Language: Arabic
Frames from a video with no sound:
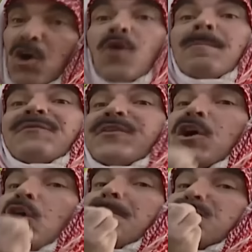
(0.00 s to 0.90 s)
وما
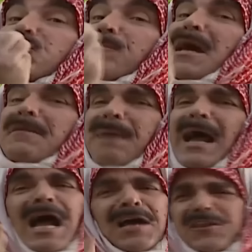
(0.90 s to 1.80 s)
فيهمش
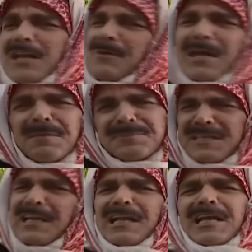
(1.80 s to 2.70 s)
مربح أكثر من
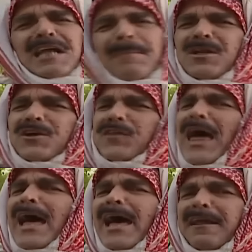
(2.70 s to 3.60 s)
50 ليرة
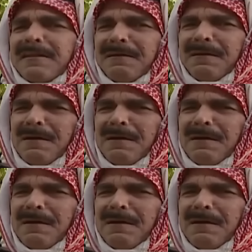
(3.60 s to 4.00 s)
بالكثار